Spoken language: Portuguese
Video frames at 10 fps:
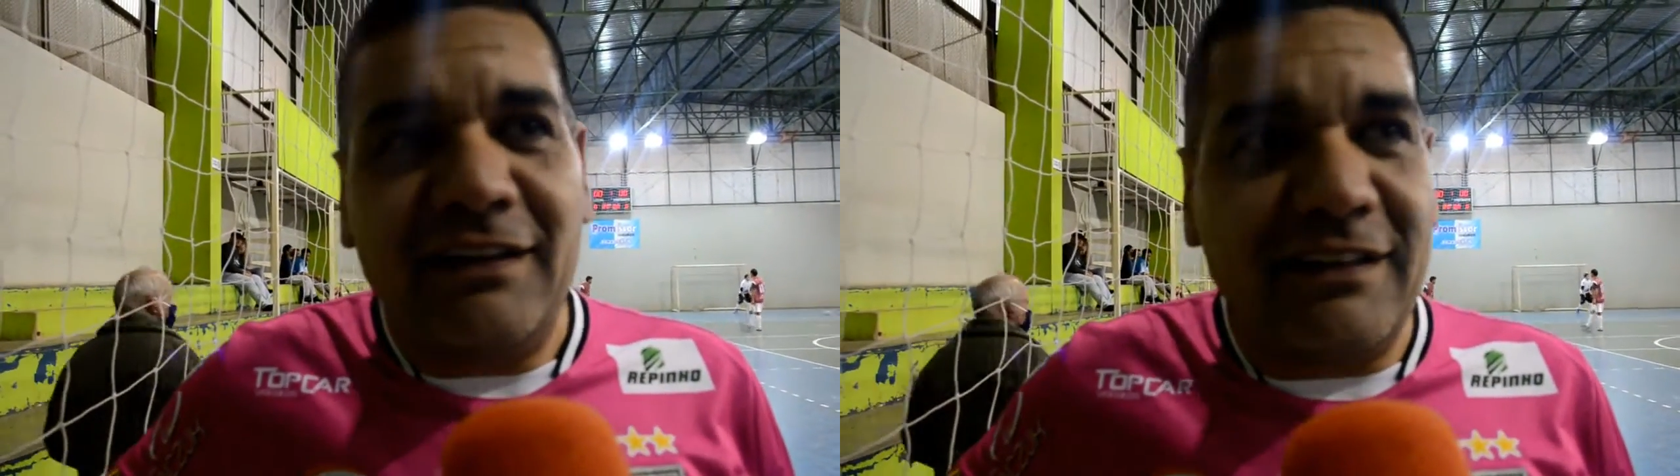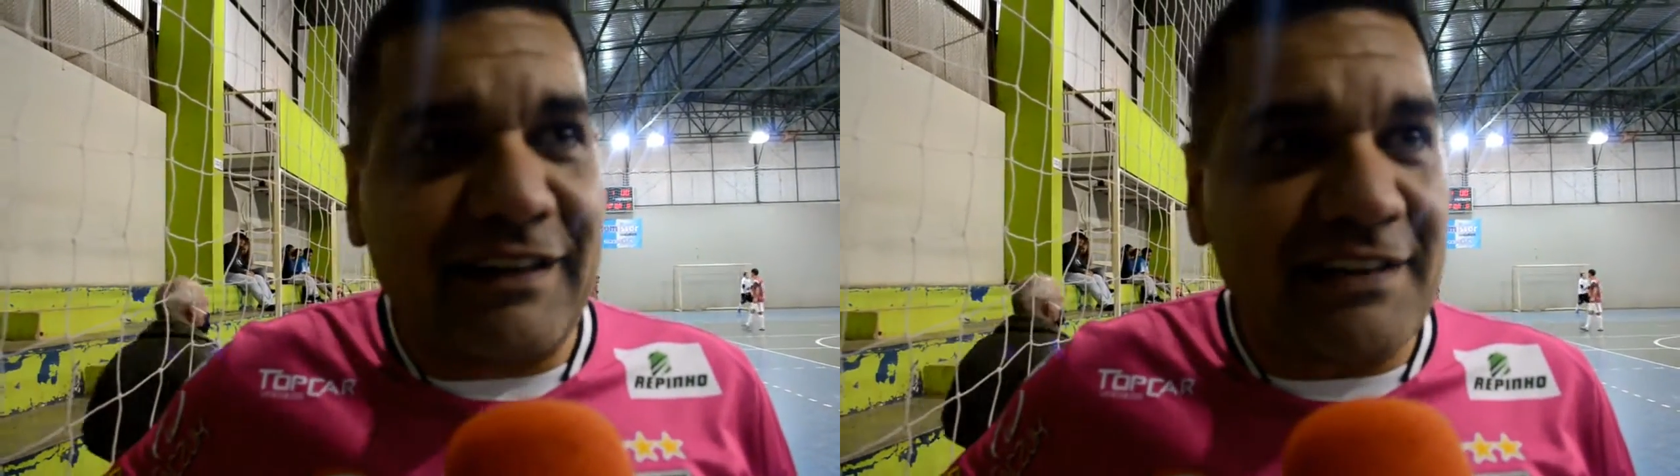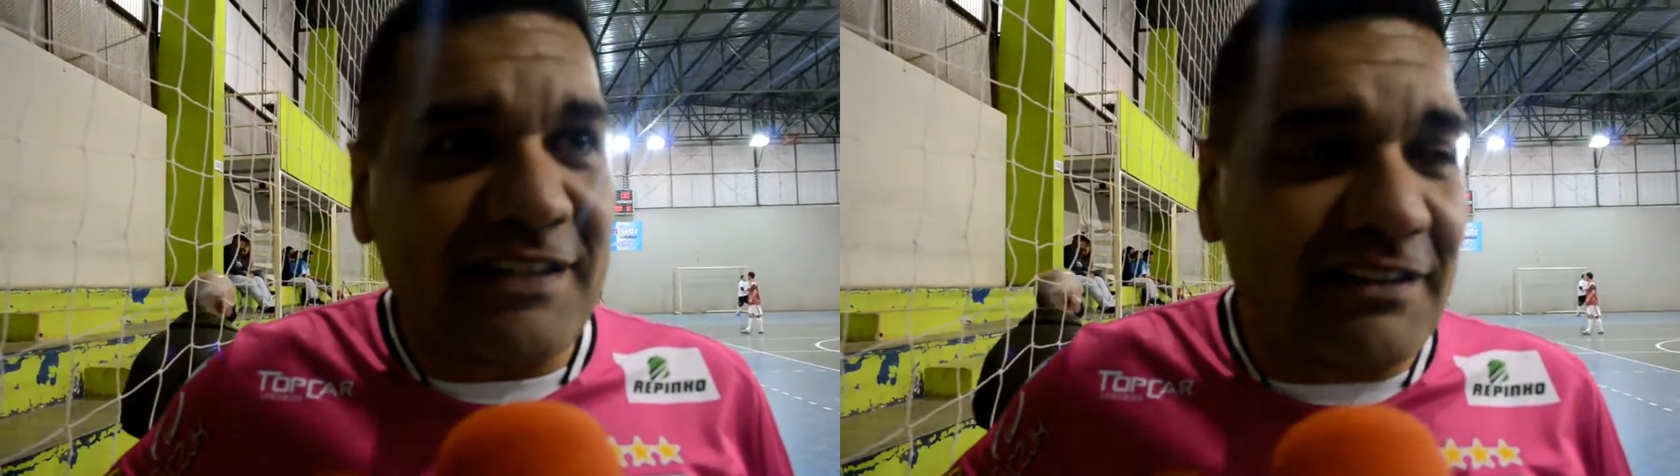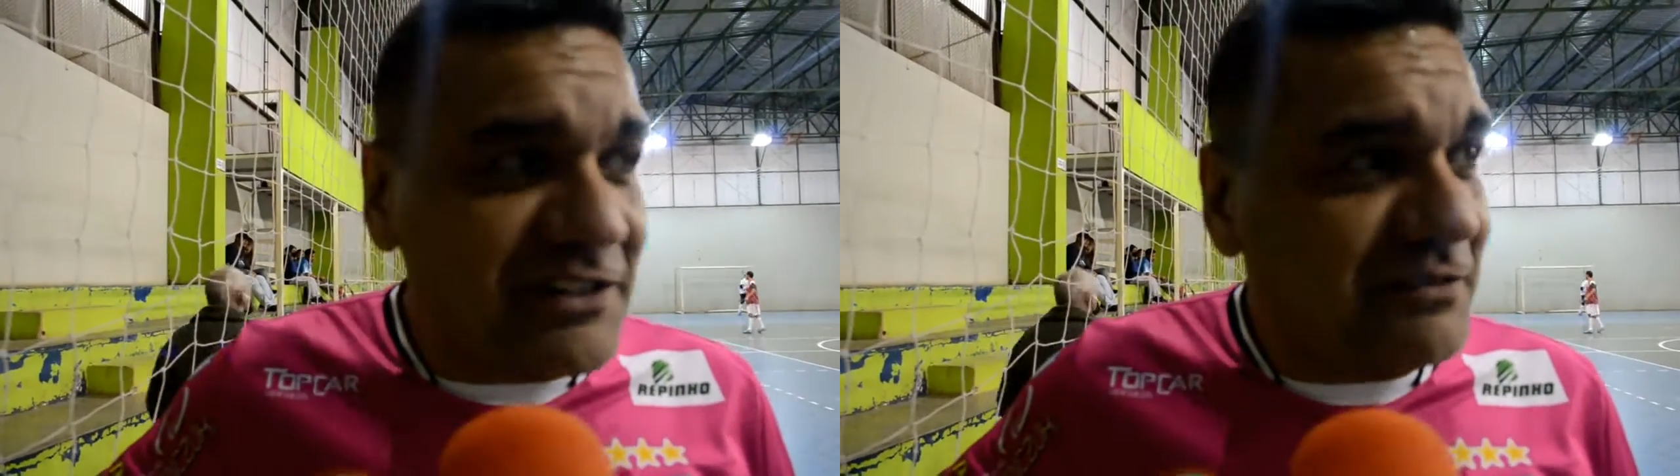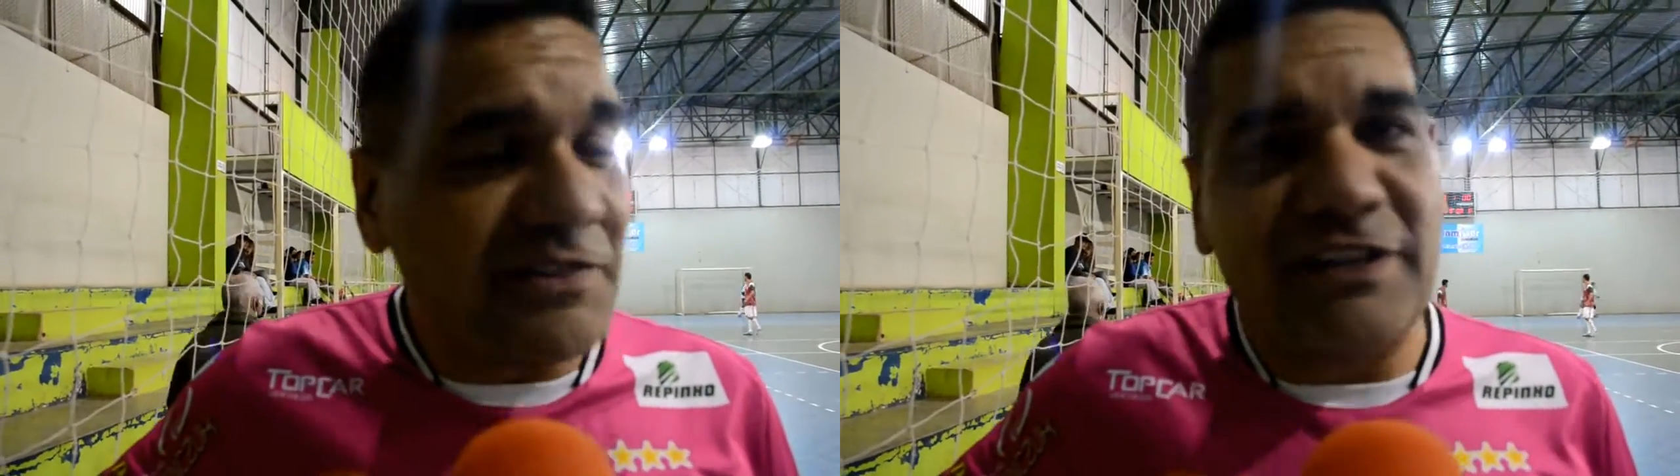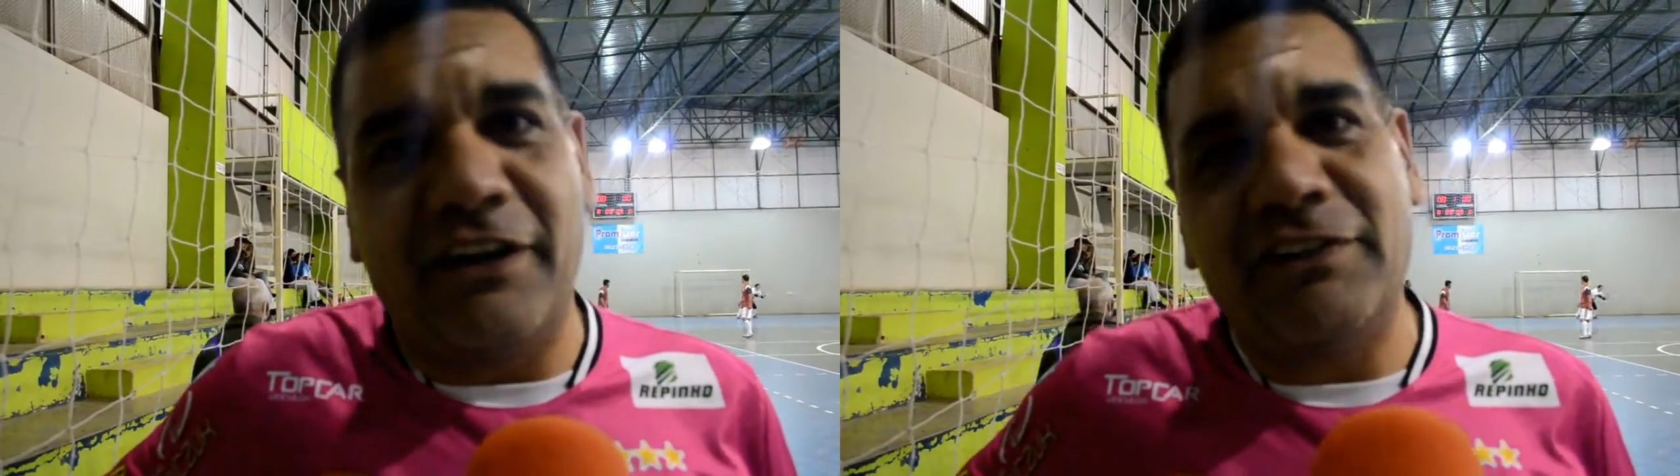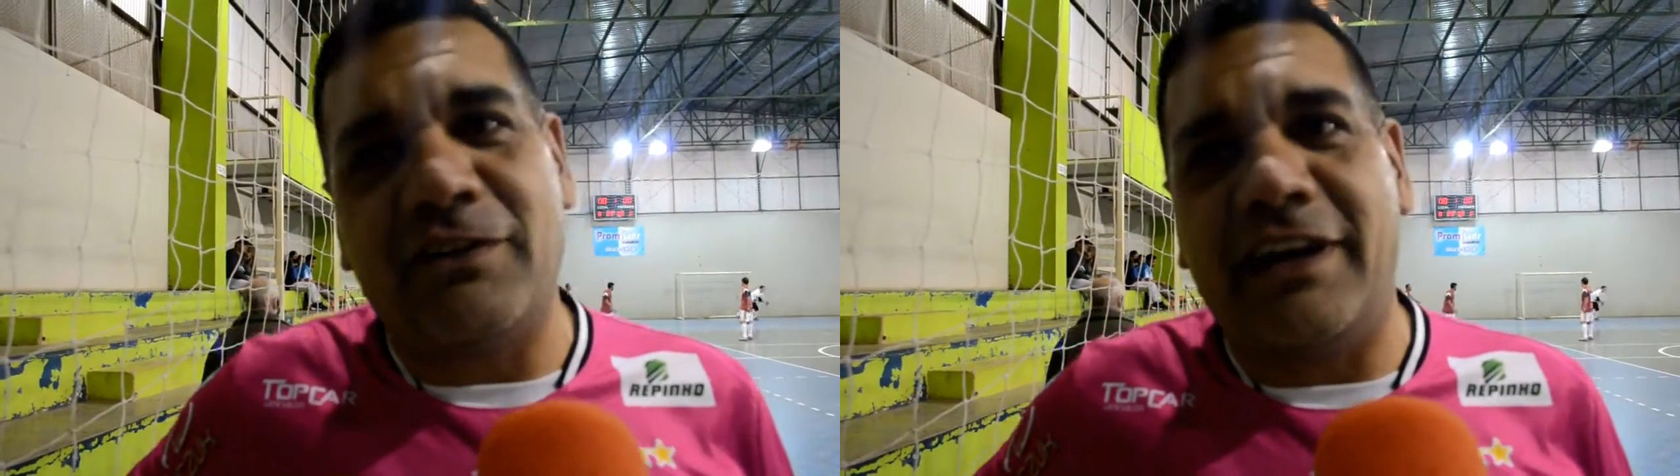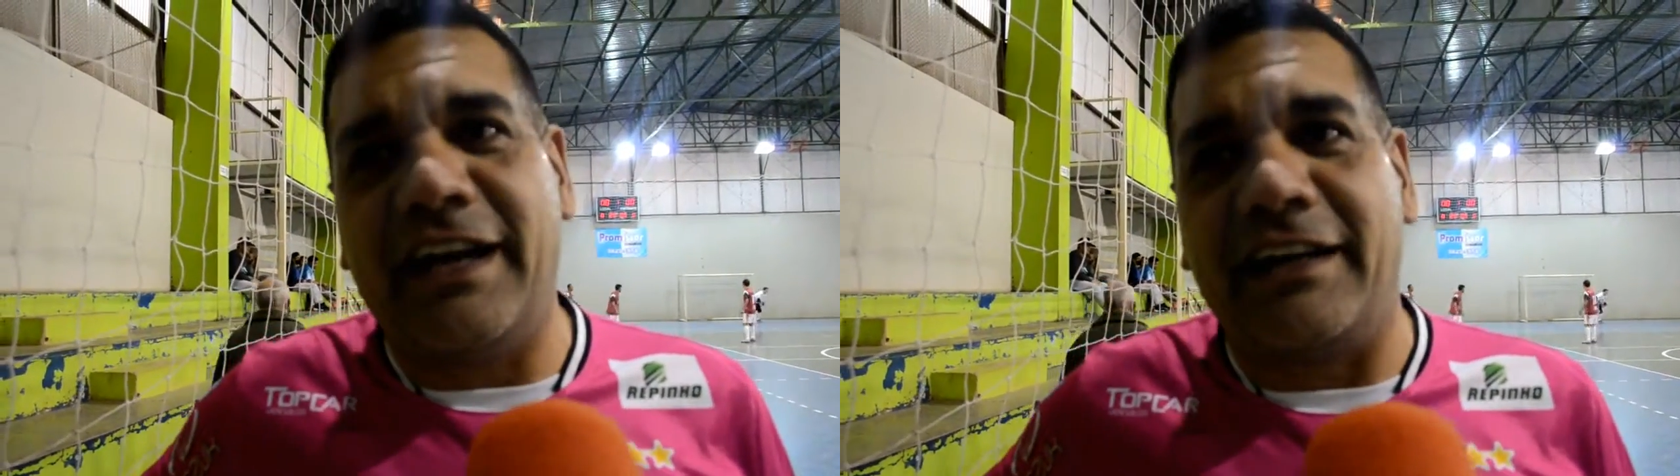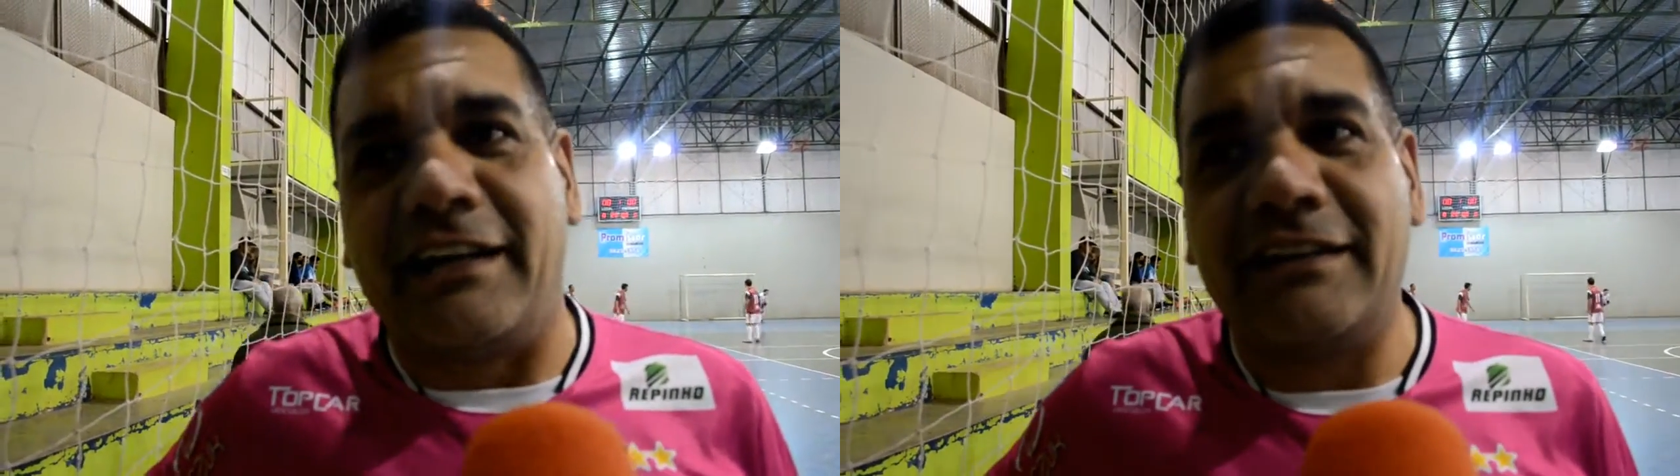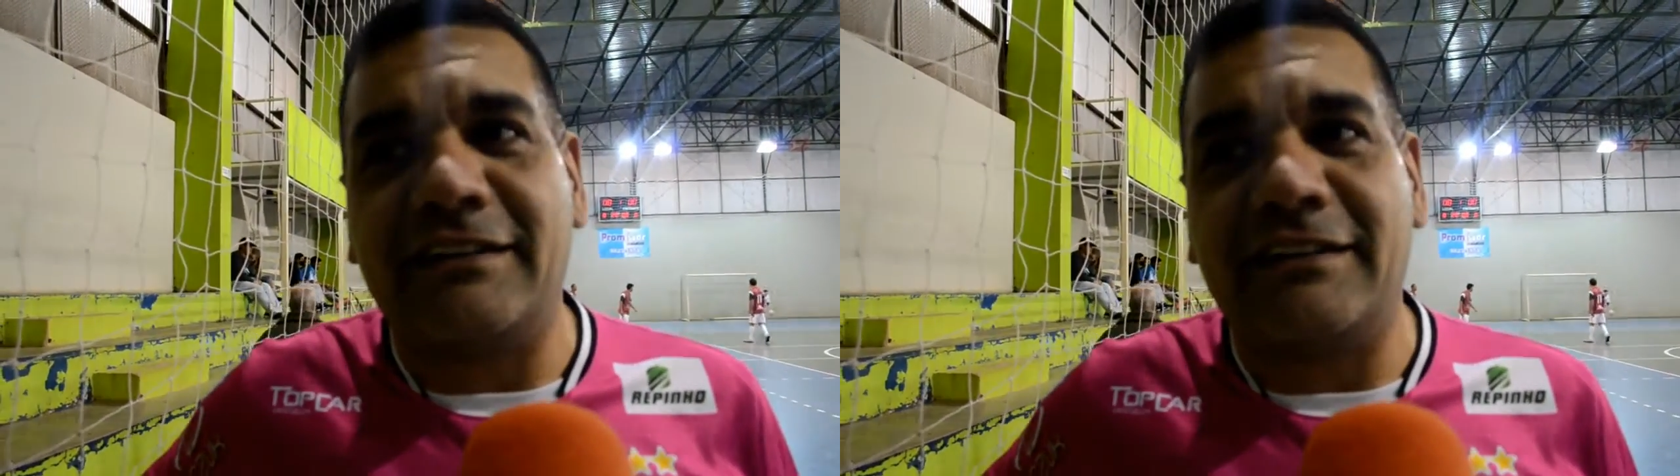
E graças a Deus a gente conseguiu a vitória aí.